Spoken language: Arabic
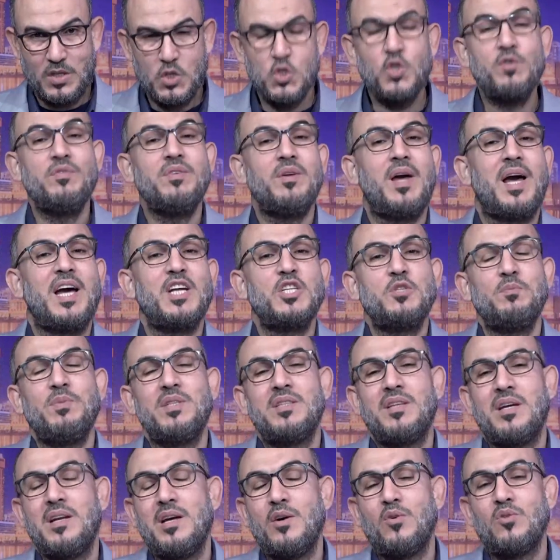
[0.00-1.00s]
شوف حجم
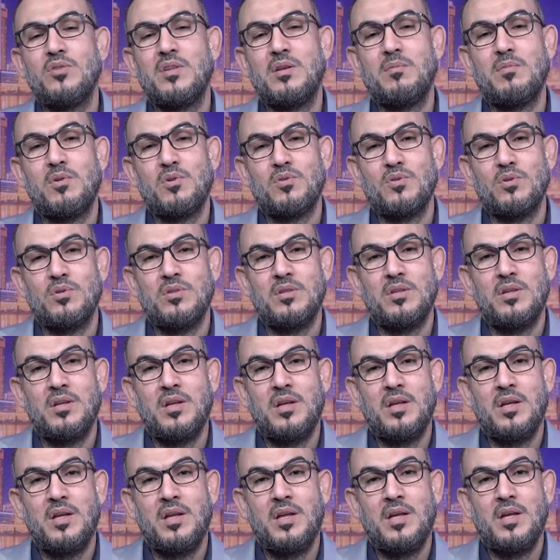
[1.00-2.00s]
التناقض الموجود
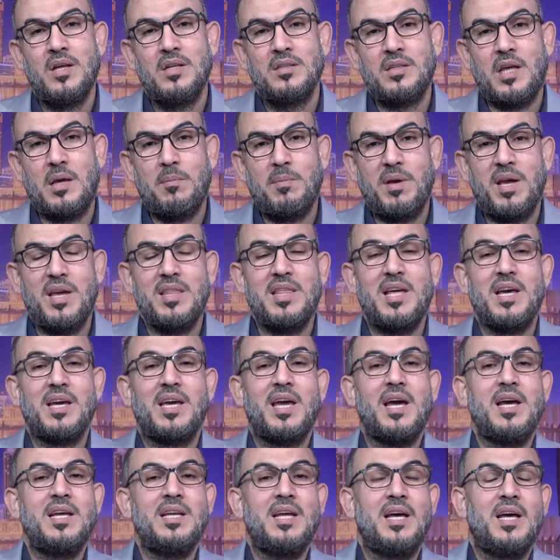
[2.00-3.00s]
طيب إذا
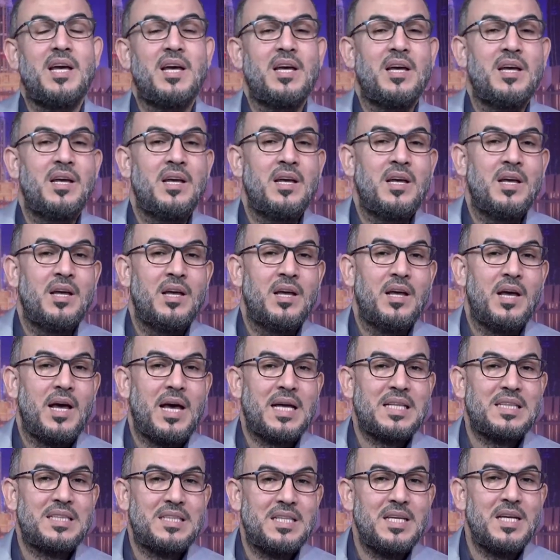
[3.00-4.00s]
كان
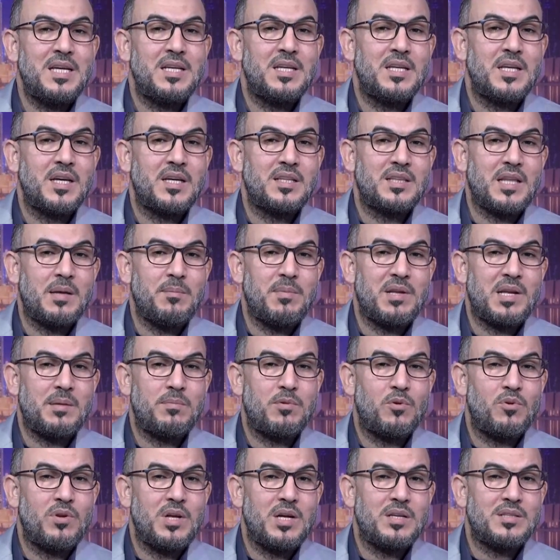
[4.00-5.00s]
الدين اكتمل
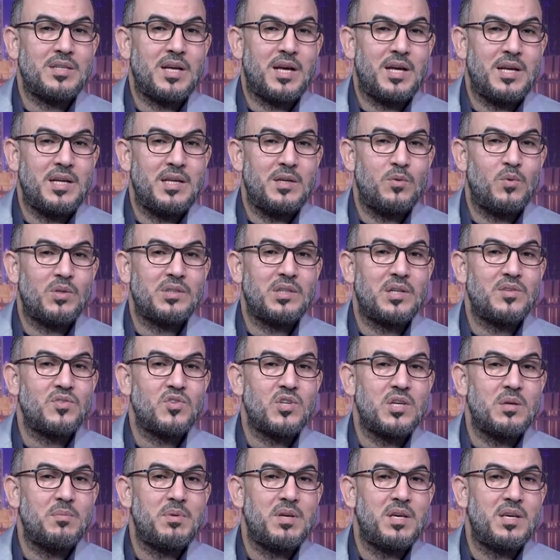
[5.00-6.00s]
بولاية علي
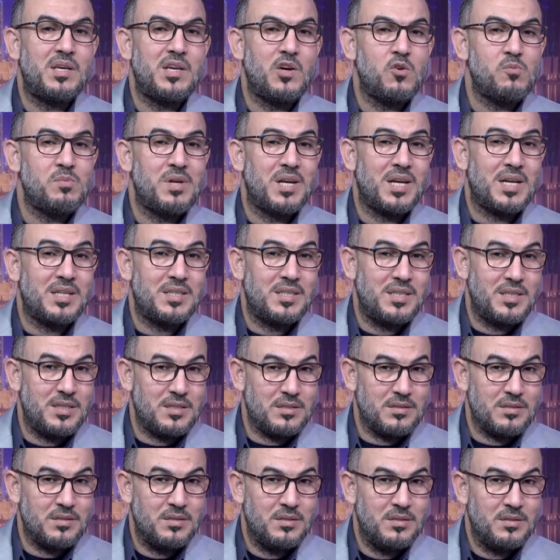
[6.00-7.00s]
وتنصيبه يوم
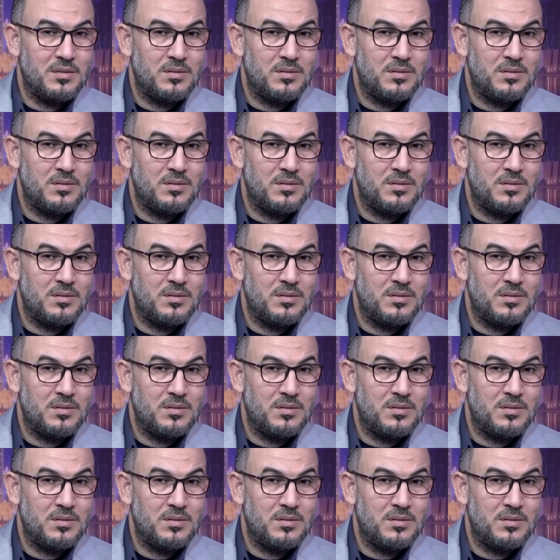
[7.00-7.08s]
الغدير